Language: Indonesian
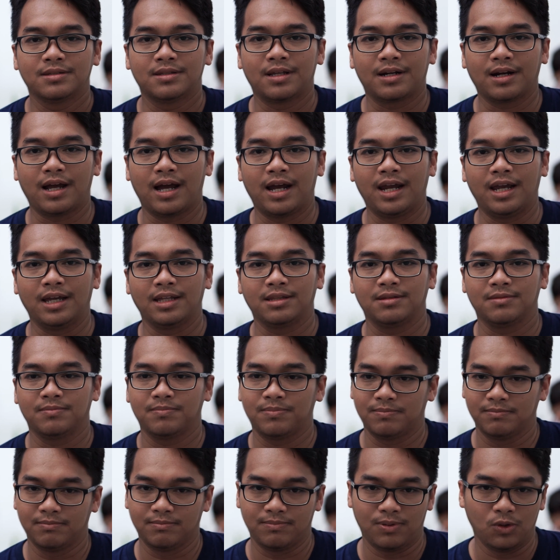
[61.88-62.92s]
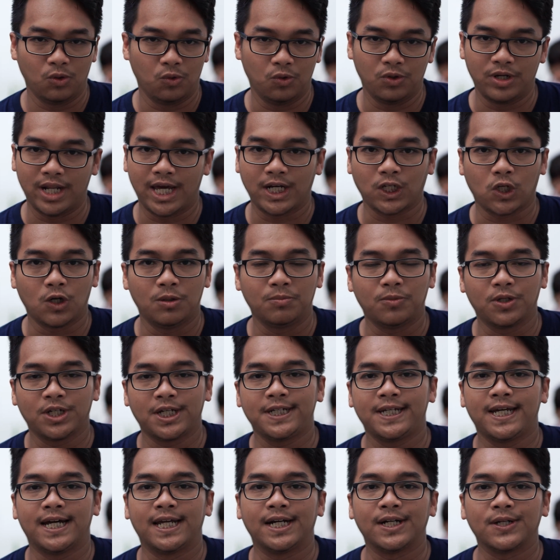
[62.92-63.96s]
terkait penggunaan komponen
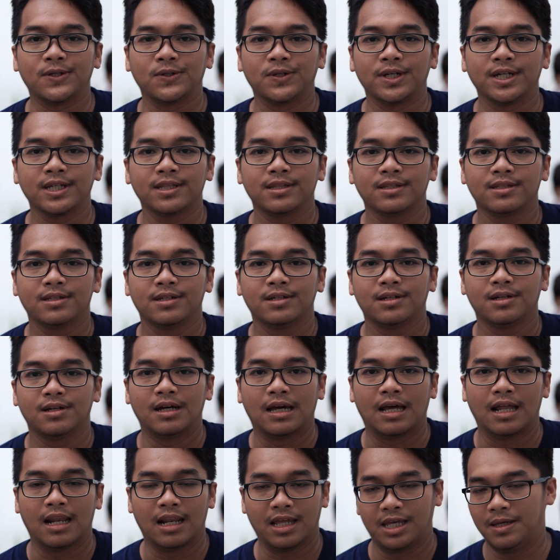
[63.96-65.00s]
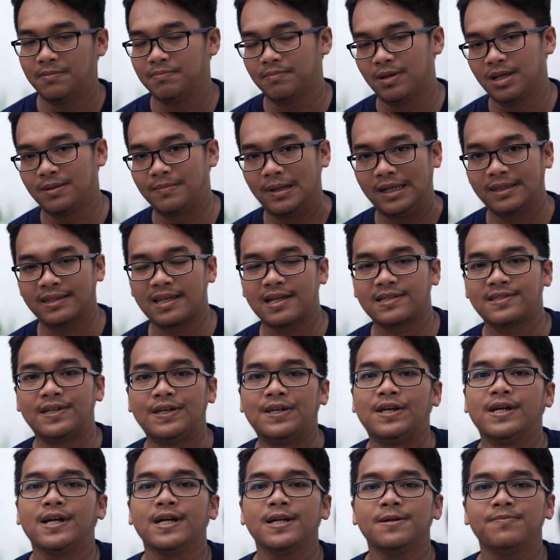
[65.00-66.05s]
di Android
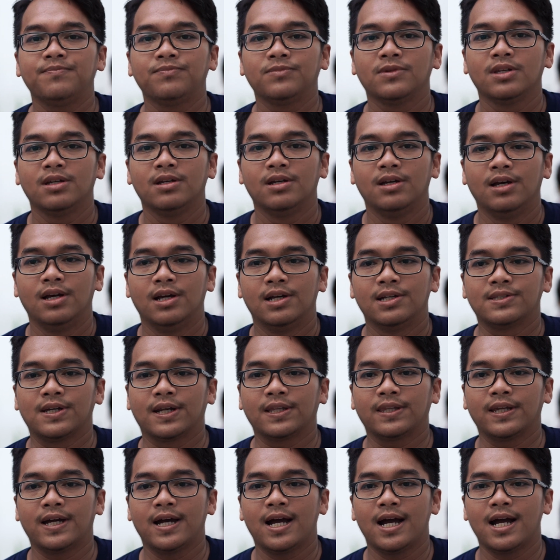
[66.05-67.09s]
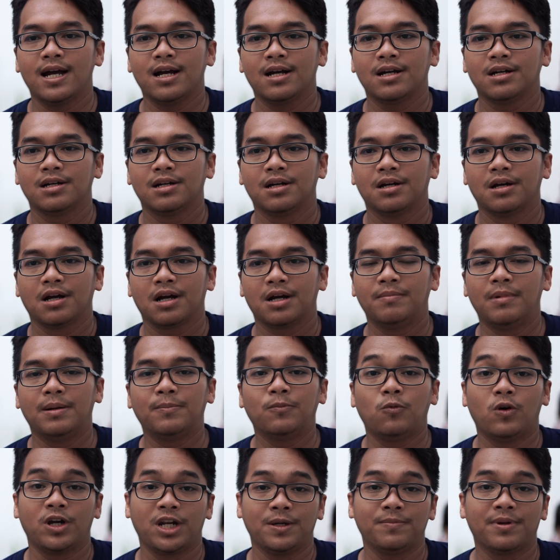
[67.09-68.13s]
implementasinya, serta
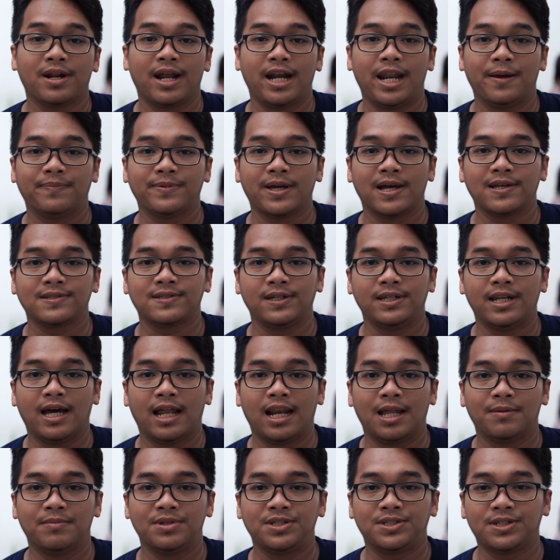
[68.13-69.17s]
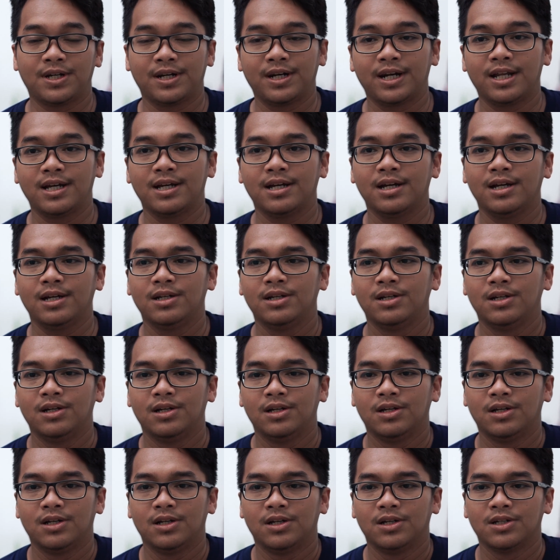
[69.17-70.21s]
kemampuannya beradaptasi dalam mencerna
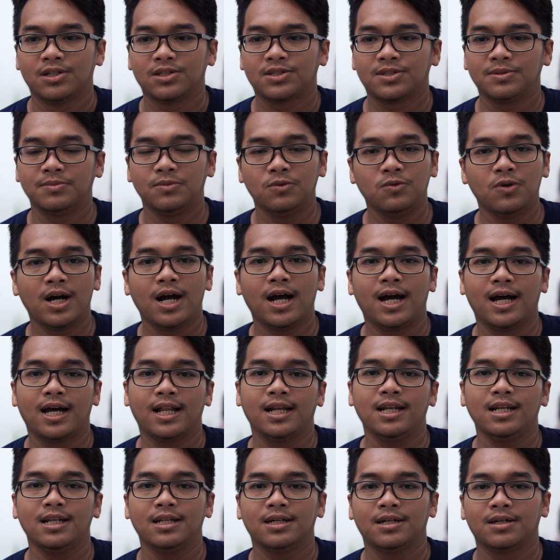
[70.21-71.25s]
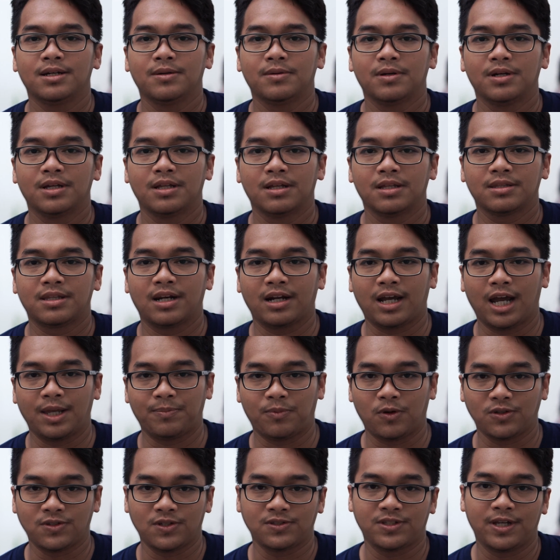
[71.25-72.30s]
semua hal terkait
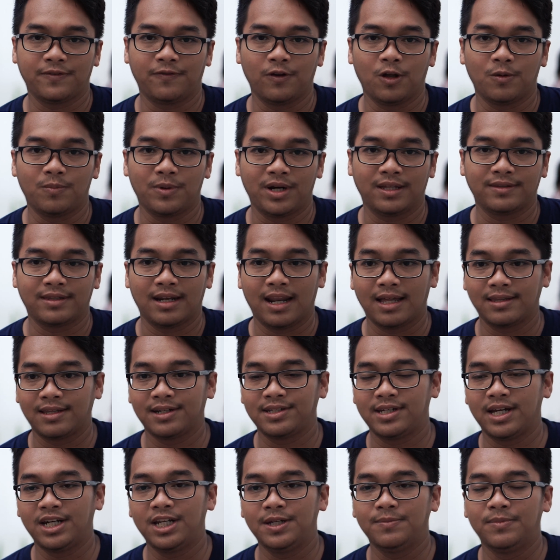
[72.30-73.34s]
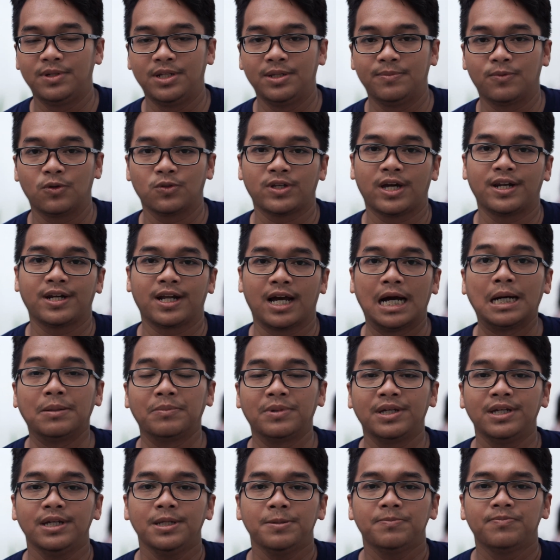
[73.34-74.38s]
proses development yang telah terjadi di perusahaan
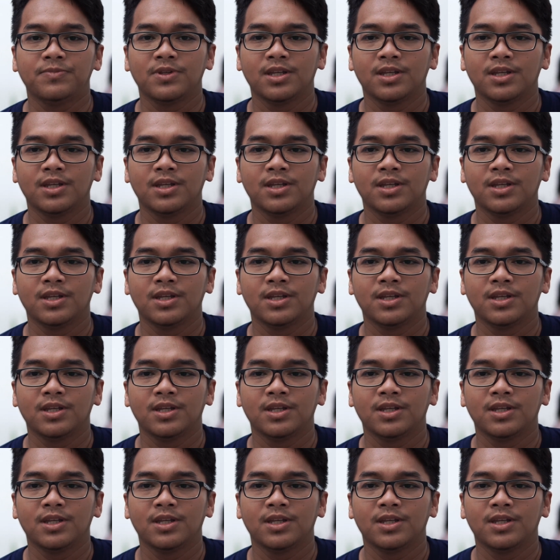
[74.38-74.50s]
kami,